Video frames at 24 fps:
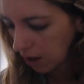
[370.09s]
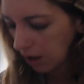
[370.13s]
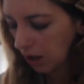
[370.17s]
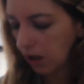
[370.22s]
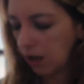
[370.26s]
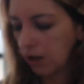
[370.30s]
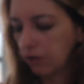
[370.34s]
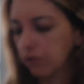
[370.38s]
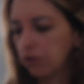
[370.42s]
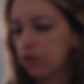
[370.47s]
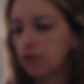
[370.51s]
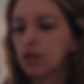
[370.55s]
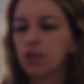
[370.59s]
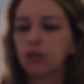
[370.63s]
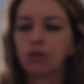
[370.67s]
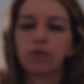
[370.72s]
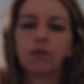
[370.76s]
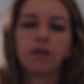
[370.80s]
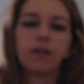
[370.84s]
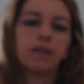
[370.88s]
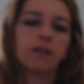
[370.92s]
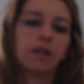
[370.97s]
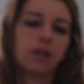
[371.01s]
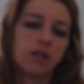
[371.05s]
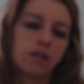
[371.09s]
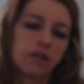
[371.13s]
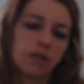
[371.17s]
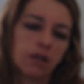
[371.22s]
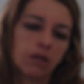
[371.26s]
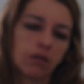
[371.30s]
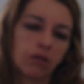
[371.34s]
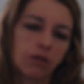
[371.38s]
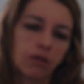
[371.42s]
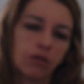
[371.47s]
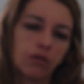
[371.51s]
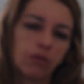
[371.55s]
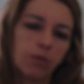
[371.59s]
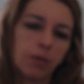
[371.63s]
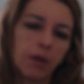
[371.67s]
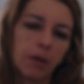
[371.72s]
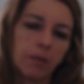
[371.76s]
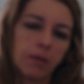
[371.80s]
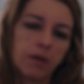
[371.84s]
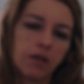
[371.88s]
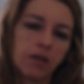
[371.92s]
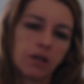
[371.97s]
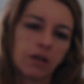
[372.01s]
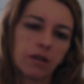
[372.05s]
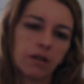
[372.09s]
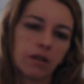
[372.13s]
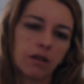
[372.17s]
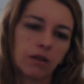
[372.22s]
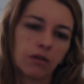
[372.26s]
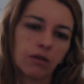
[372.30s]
Ensuite, j'ai trouvé ça, je les ai trouvés super mignonnes.